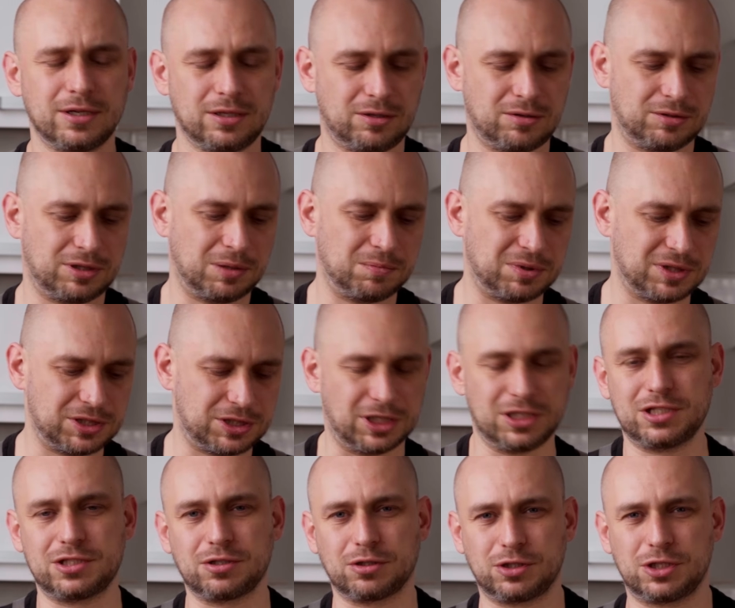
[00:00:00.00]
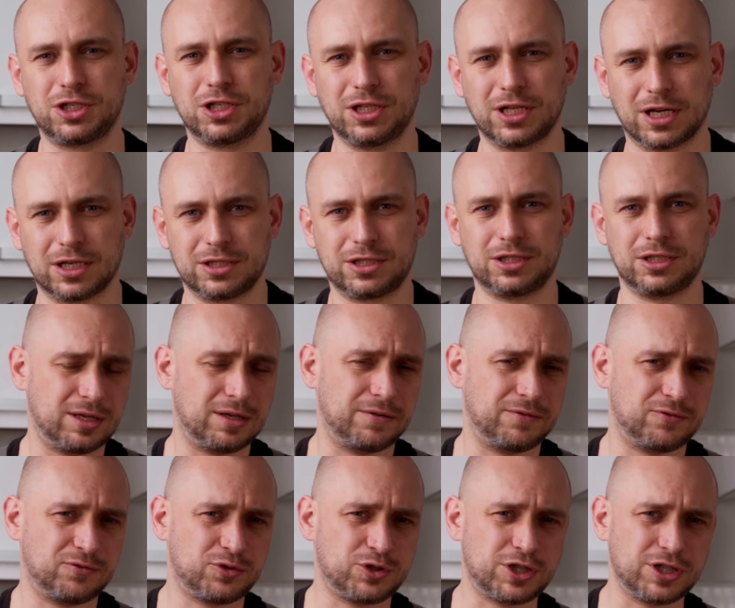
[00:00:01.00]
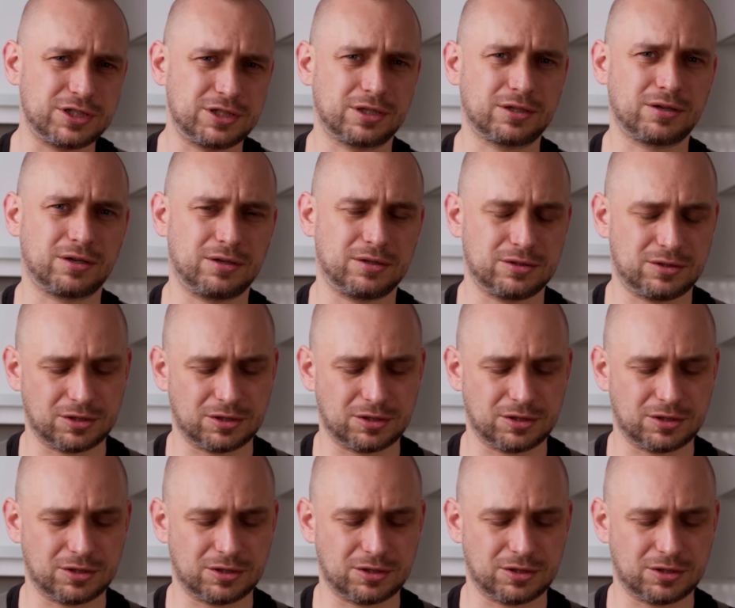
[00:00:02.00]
to nie będzie nic odcinać i wszystko,